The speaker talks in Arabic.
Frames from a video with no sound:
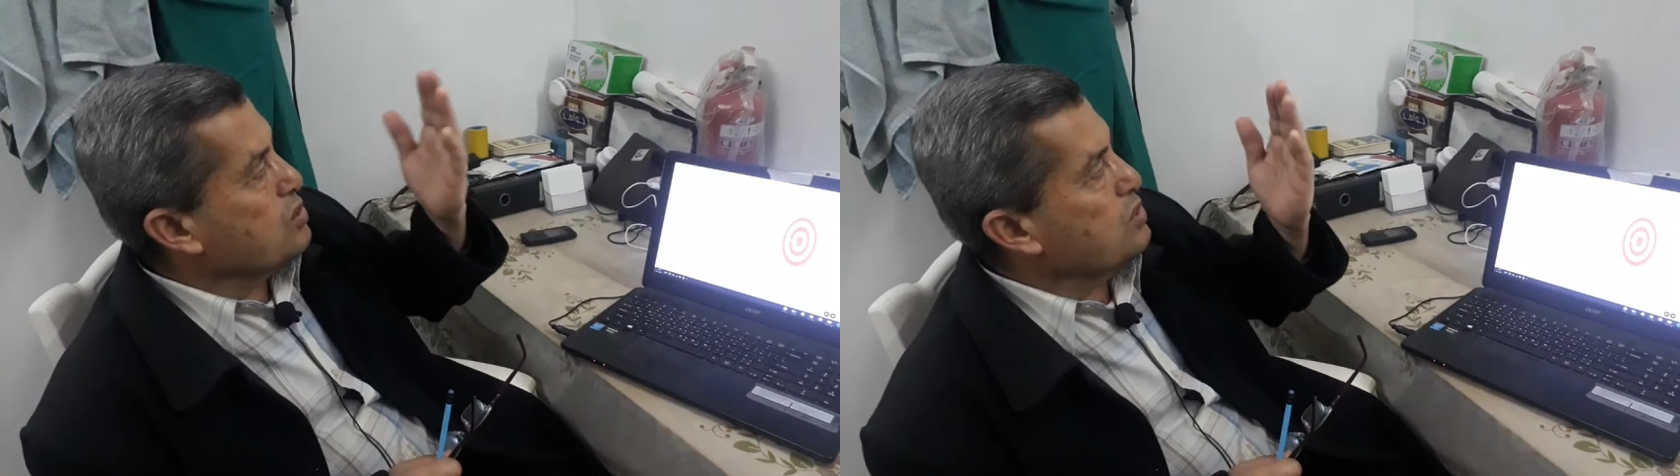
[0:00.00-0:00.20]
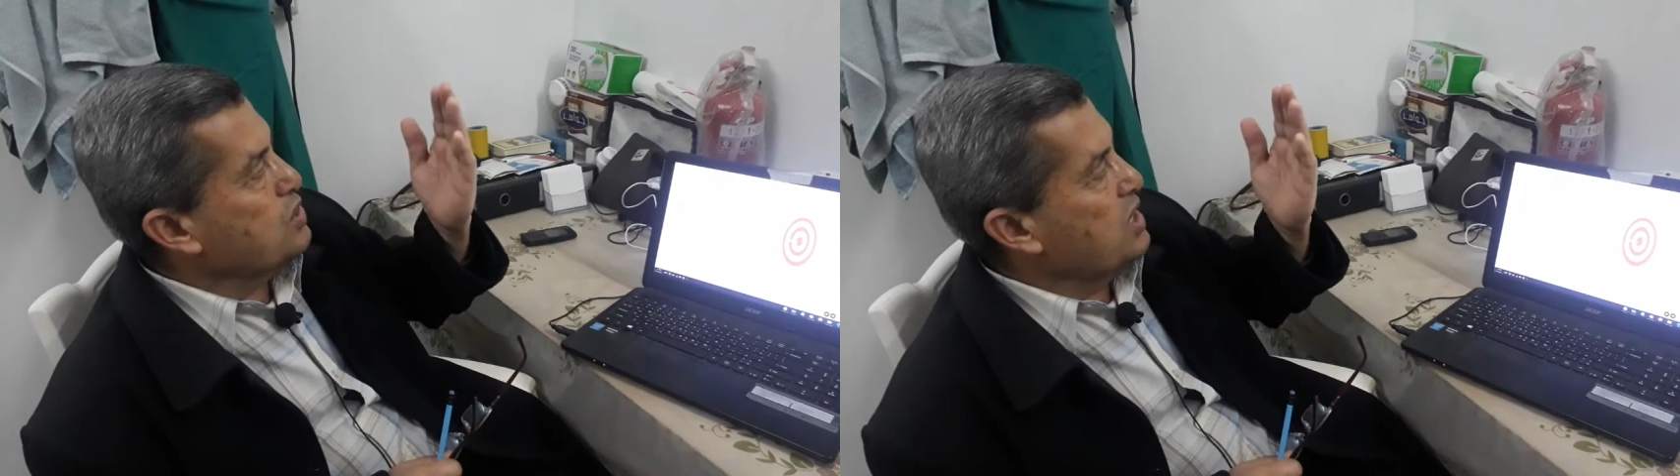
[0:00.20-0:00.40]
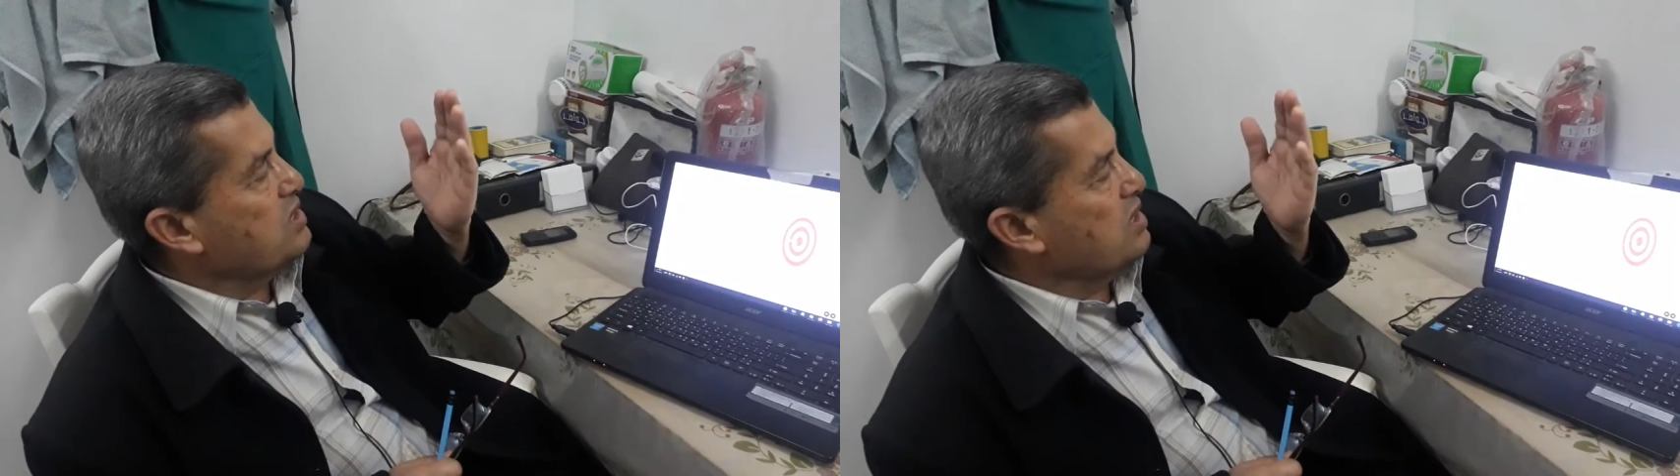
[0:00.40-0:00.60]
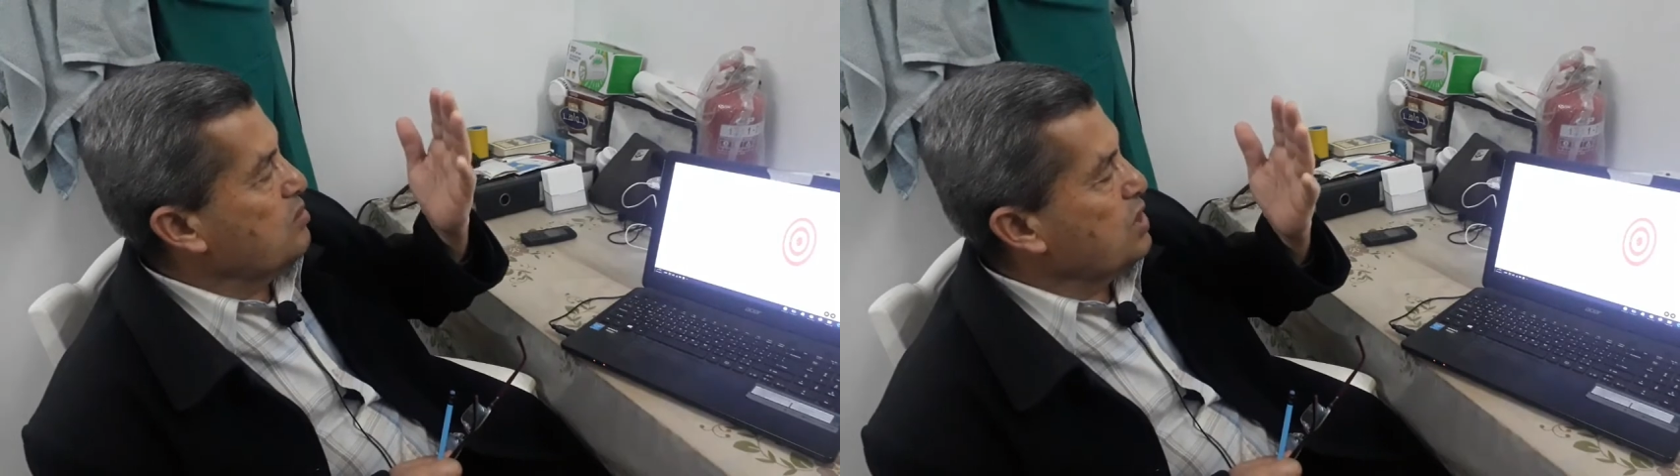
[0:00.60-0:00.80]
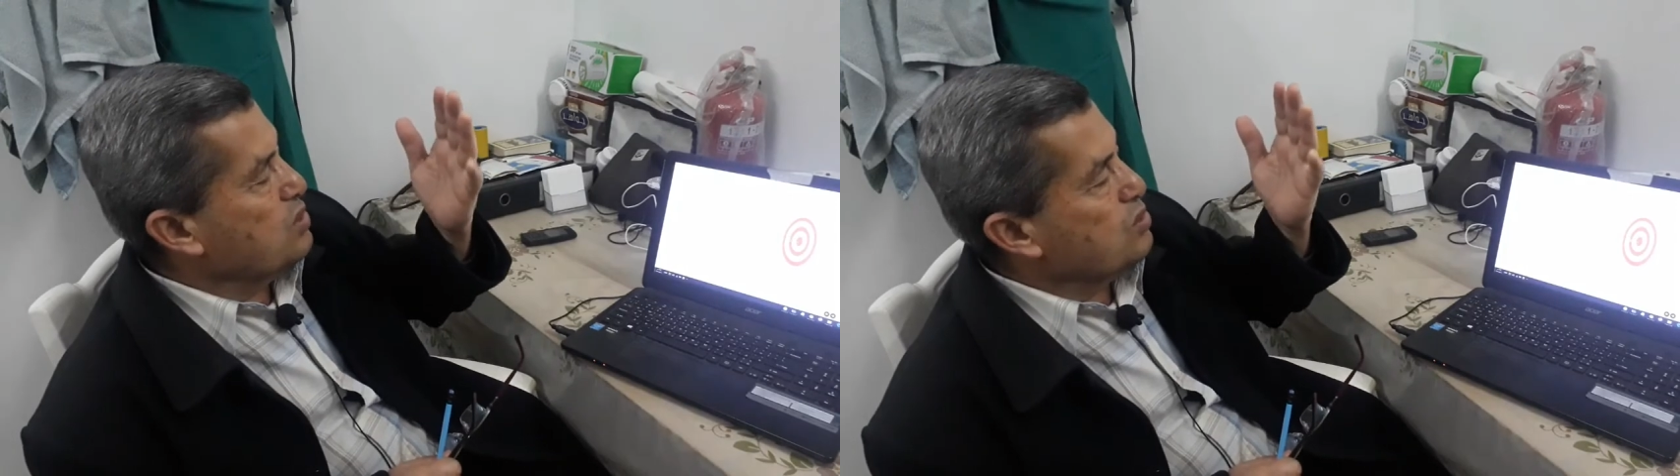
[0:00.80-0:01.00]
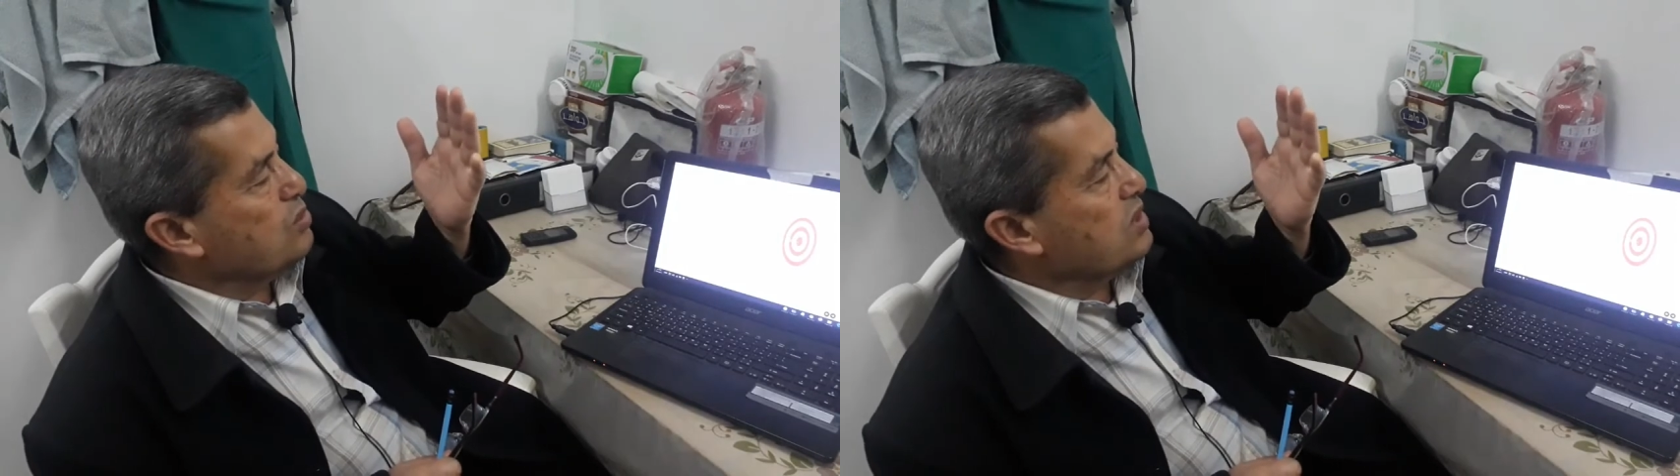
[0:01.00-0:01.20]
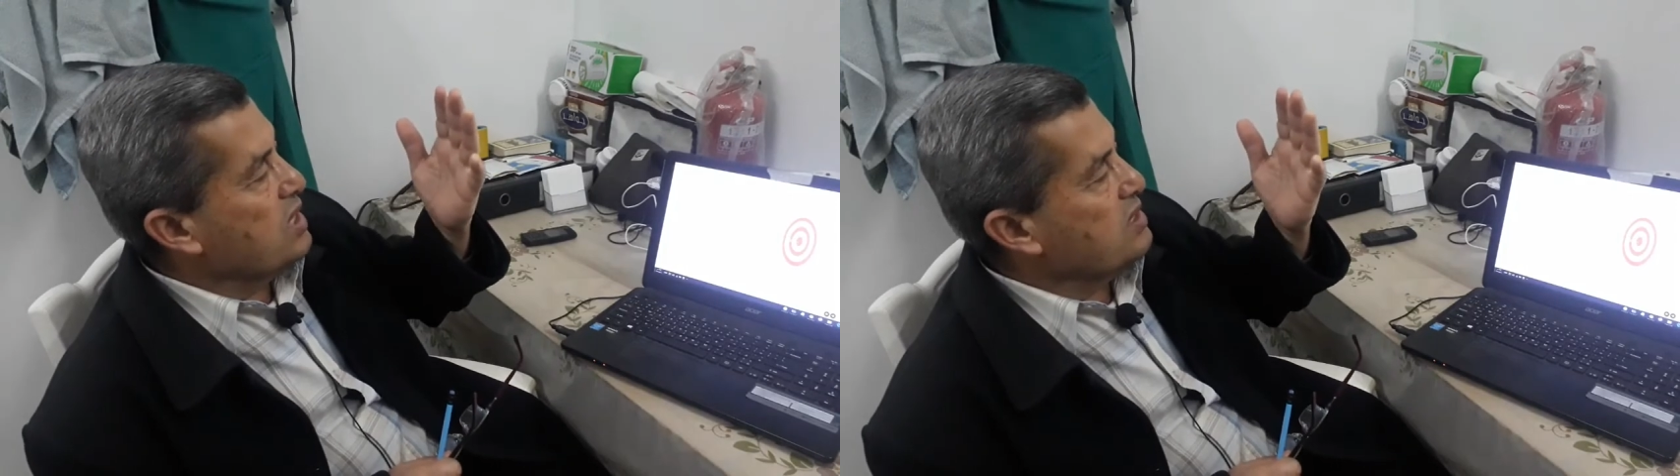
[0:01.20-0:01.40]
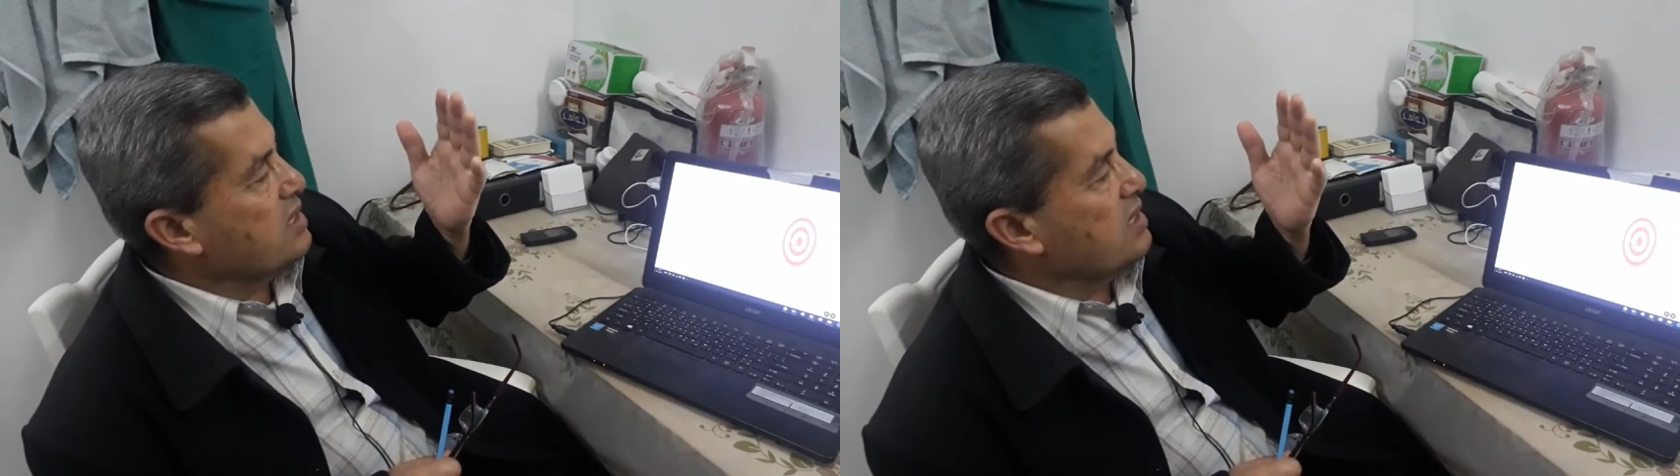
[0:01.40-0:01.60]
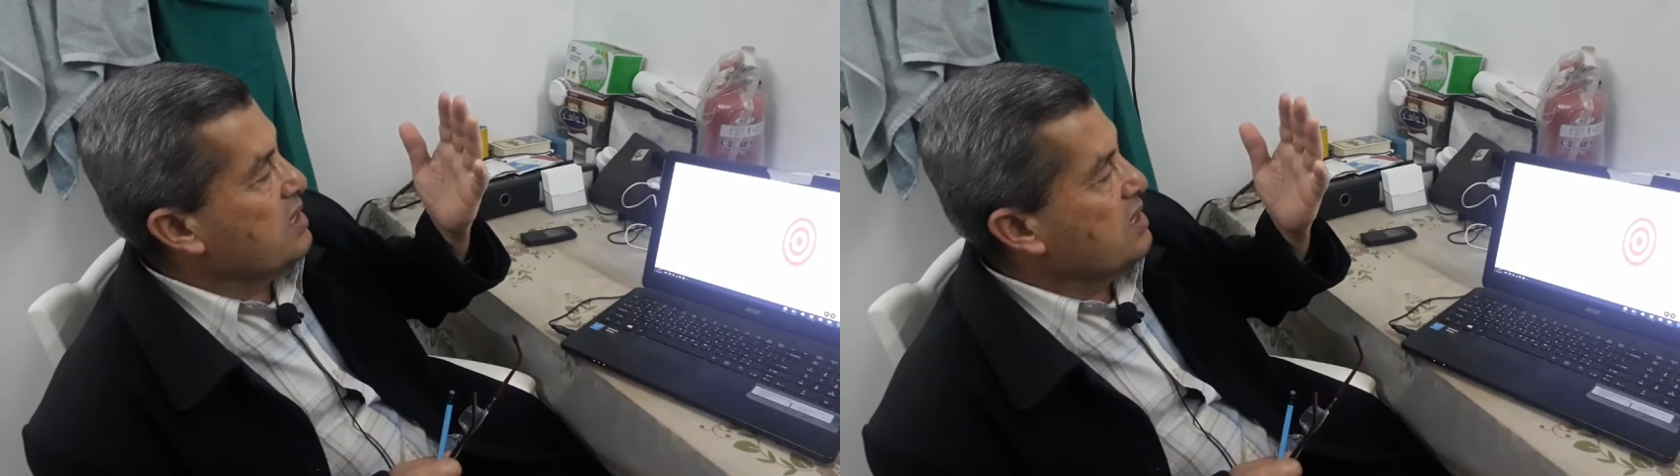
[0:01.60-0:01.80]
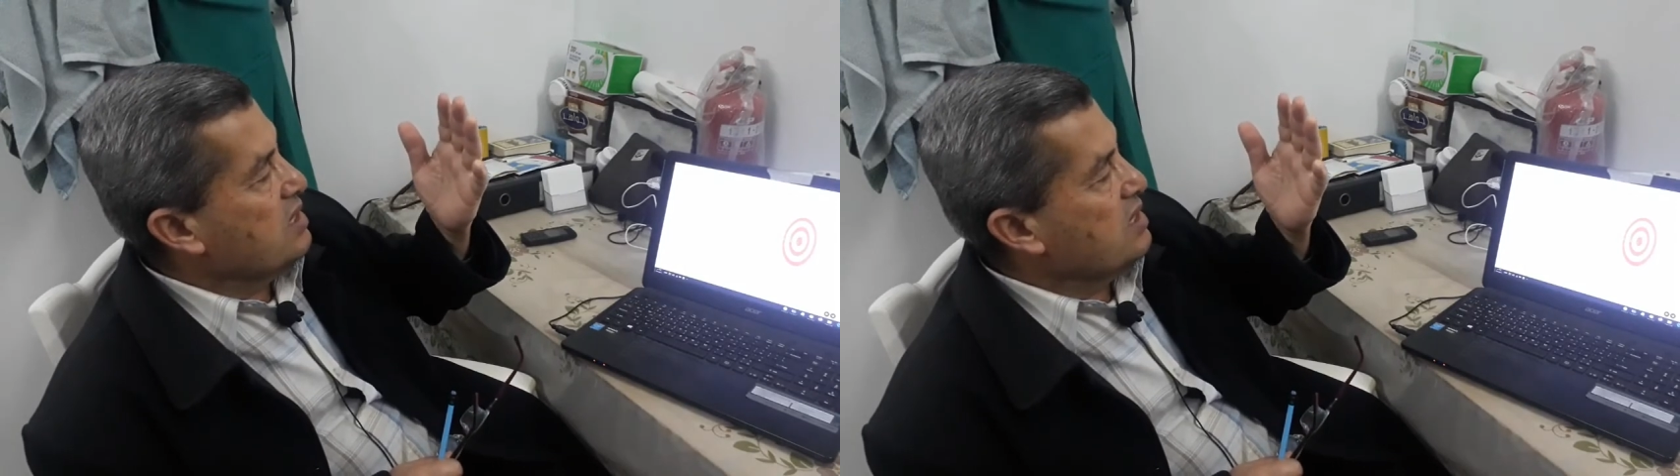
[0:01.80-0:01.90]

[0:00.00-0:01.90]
زجاجي المنشور هذا